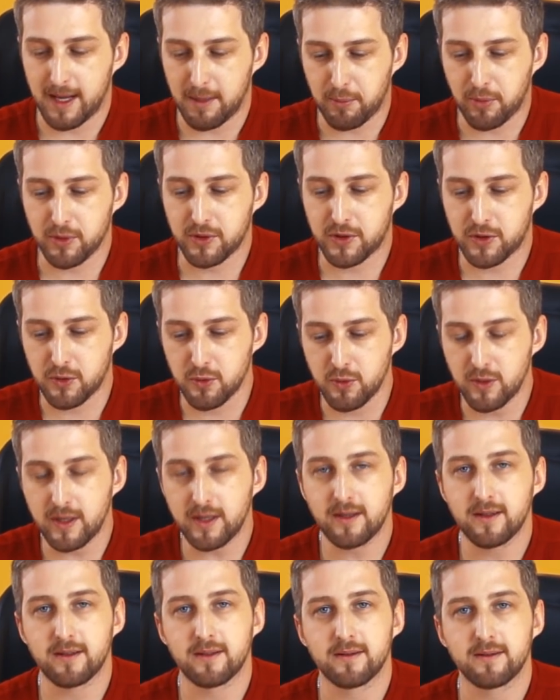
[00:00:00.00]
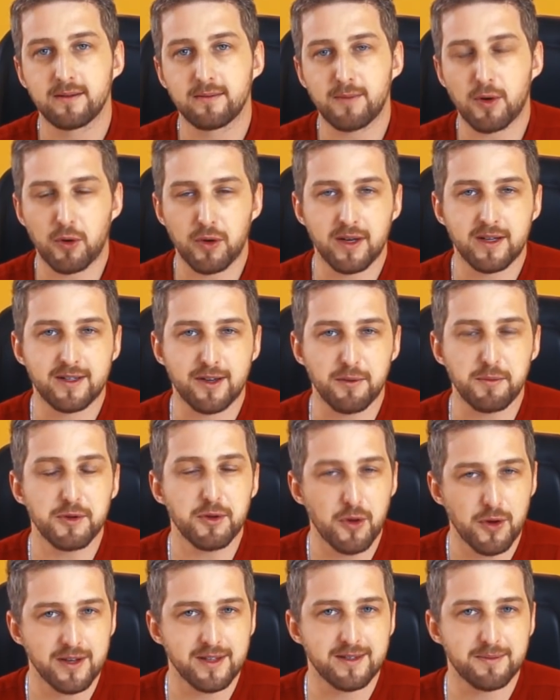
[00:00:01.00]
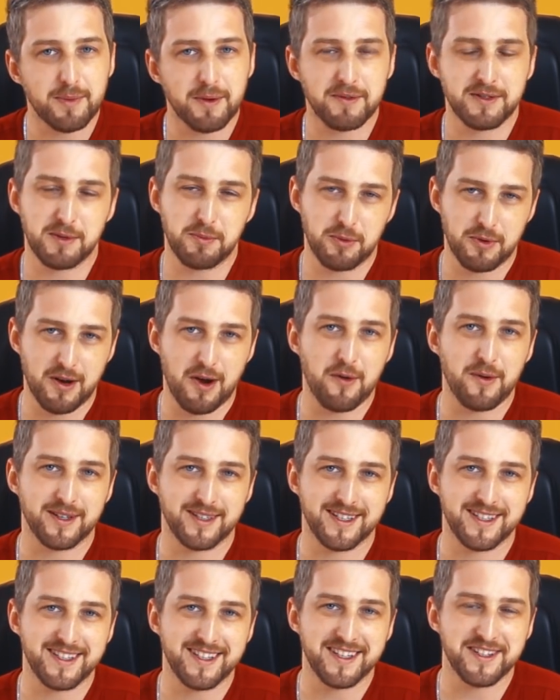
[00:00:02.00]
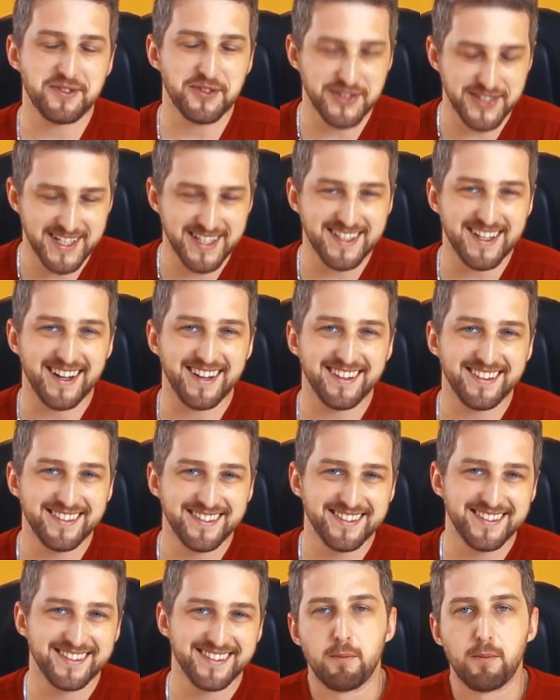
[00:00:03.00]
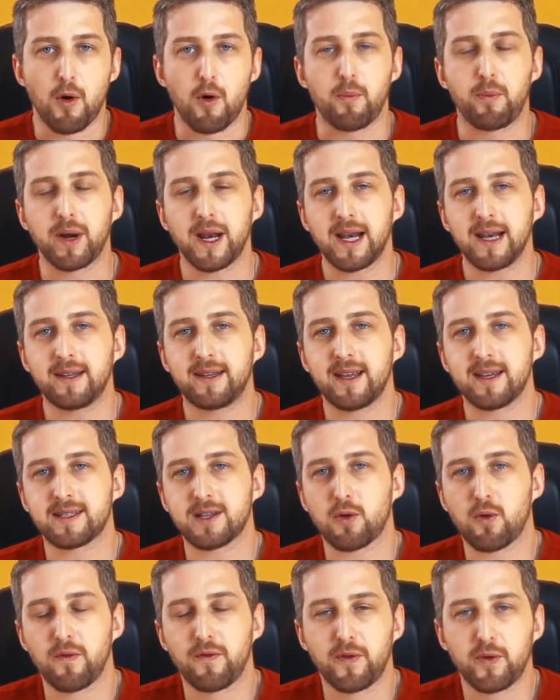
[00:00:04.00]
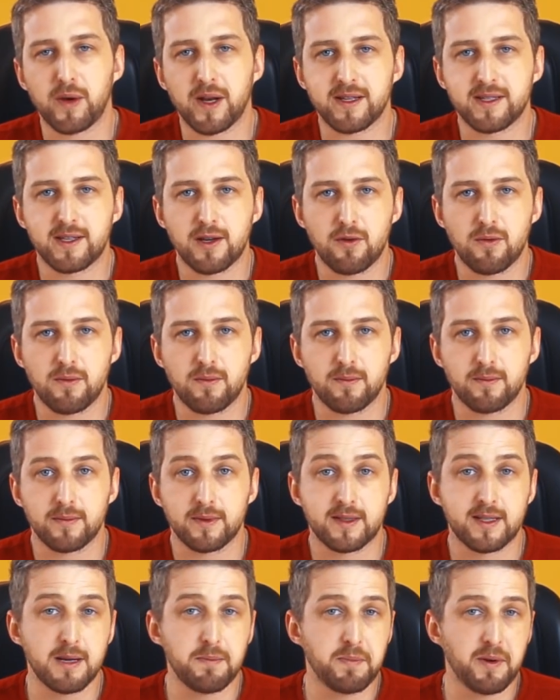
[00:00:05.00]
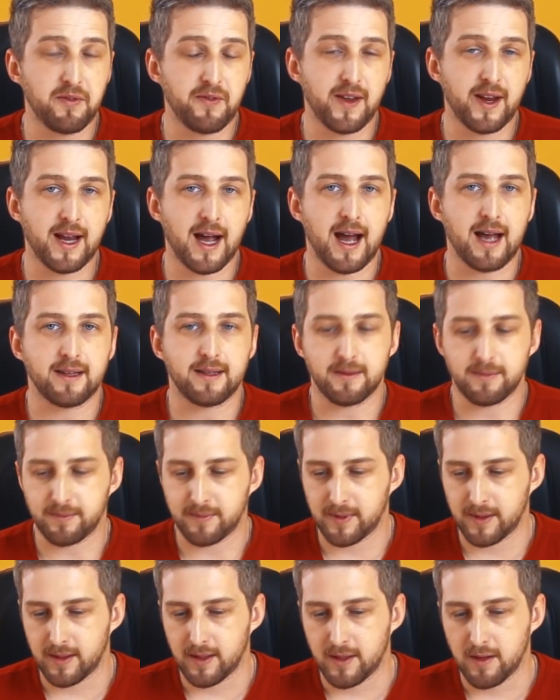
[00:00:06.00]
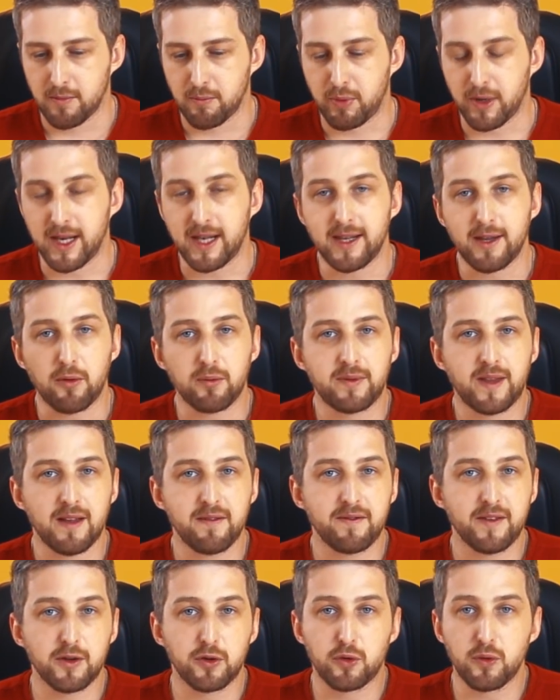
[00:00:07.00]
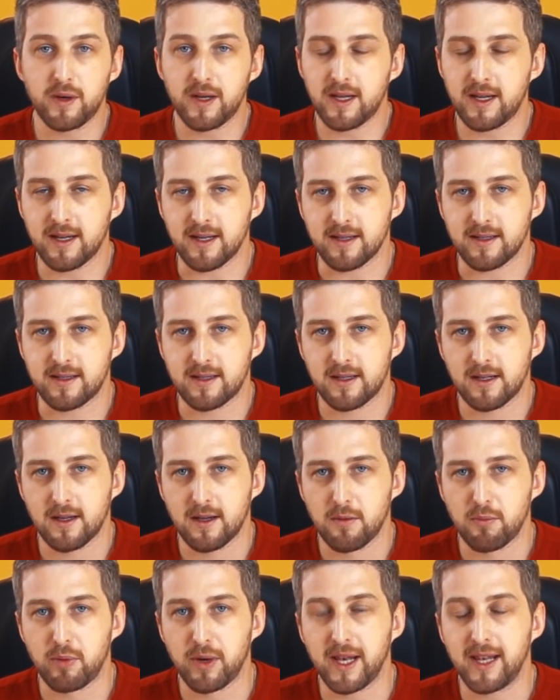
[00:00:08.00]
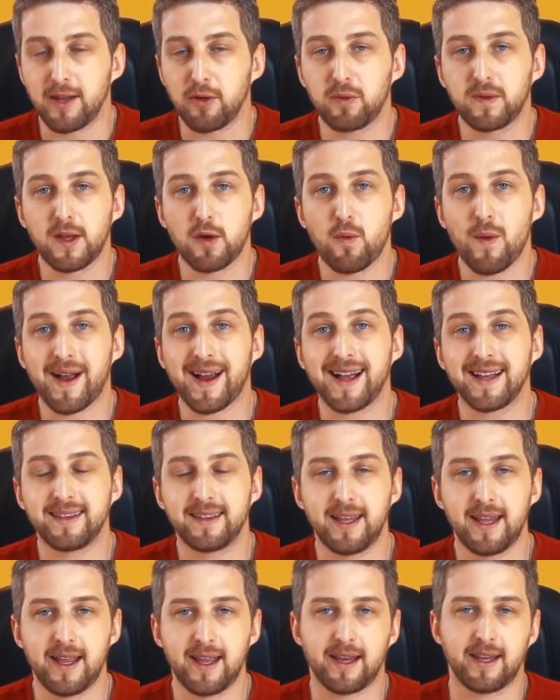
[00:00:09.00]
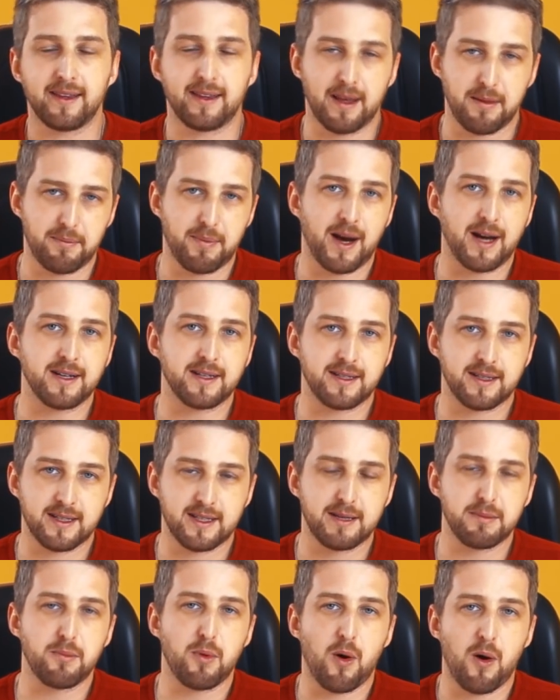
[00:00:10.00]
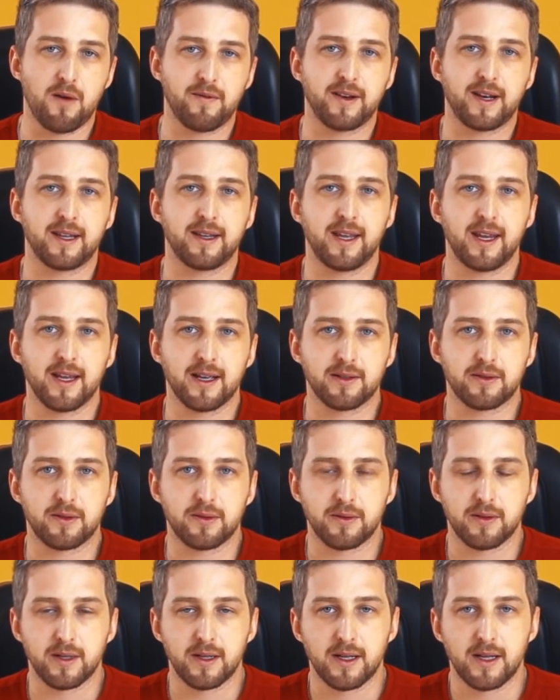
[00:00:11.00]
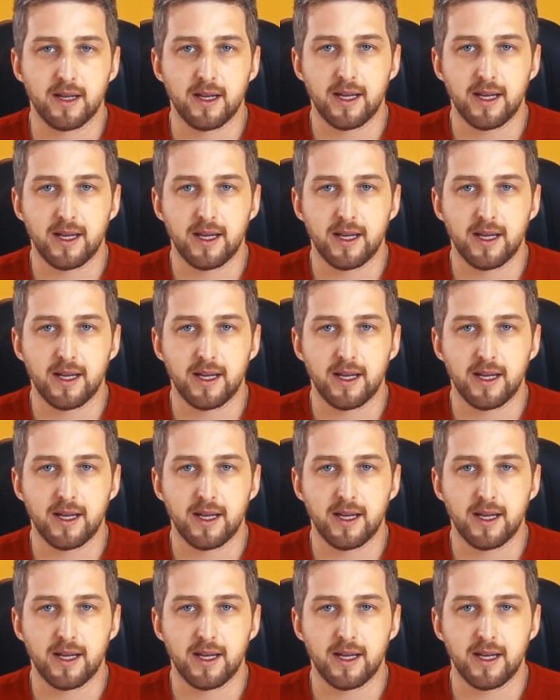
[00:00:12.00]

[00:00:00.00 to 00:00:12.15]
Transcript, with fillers: ele possui uma conexão M2 para você plugar um SSD se você quiser. Bom, por ele ter essa configuração simplificada, por ele não ter ventoinhas, por ele não ter um HD que tem partes que se movem lá dentro,